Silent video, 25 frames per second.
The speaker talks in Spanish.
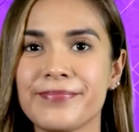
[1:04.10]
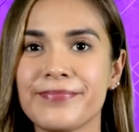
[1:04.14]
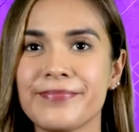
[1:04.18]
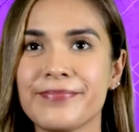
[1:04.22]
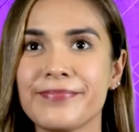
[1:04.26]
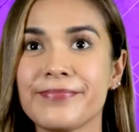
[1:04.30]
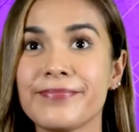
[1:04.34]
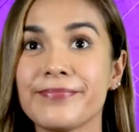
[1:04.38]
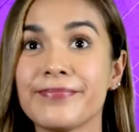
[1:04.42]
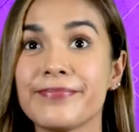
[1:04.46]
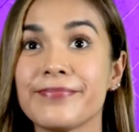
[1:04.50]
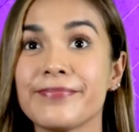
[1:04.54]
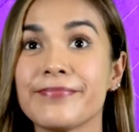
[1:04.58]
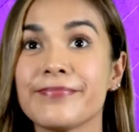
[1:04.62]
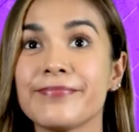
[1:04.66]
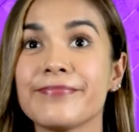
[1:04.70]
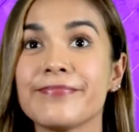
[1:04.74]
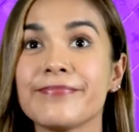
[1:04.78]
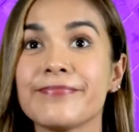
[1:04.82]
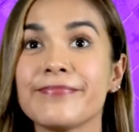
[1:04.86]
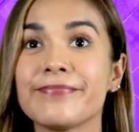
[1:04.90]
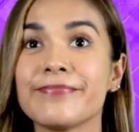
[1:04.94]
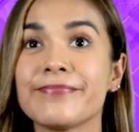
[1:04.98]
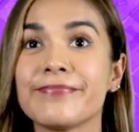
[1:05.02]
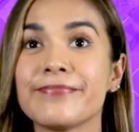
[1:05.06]
de tierra no
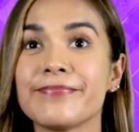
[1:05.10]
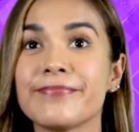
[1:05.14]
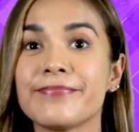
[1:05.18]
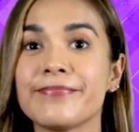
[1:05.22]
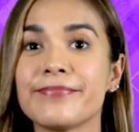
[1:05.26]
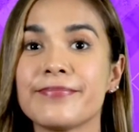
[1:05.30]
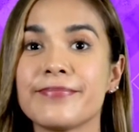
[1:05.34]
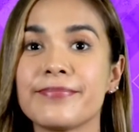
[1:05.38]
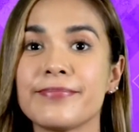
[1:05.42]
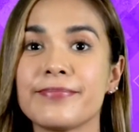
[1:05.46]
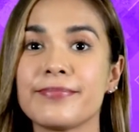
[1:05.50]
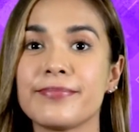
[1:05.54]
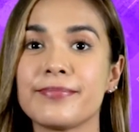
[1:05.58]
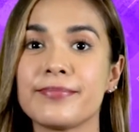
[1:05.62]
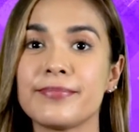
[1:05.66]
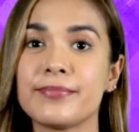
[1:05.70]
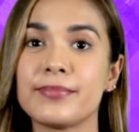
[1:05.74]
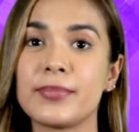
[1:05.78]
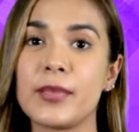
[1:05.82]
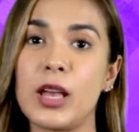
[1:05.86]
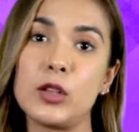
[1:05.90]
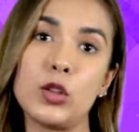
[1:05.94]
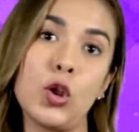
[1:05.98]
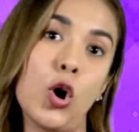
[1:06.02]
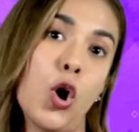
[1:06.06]
valen.
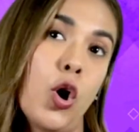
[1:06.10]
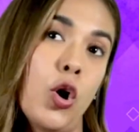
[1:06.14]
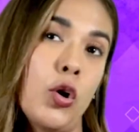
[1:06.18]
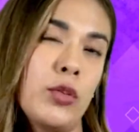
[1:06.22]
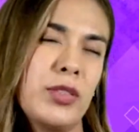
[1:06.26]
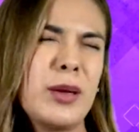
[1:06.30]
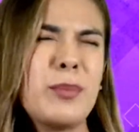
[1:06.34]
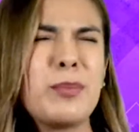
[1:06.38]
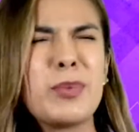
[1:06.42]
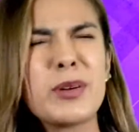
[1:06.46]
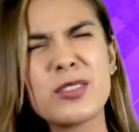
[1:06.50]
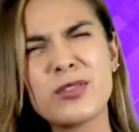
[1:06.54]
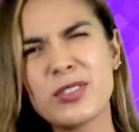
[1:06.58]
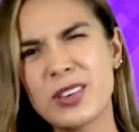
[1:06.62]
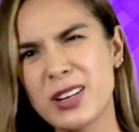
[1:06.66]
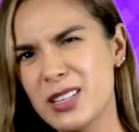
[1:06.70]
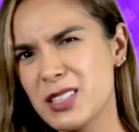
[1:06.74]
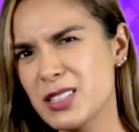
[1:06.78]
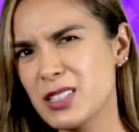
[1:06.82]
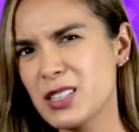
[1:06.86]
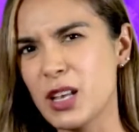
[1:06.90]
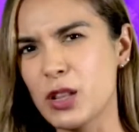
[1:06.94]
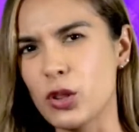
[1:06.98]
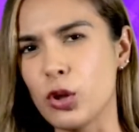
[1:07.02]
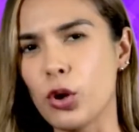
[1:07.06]
De
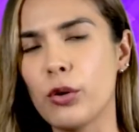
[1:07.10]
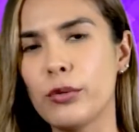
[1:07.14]
preferencia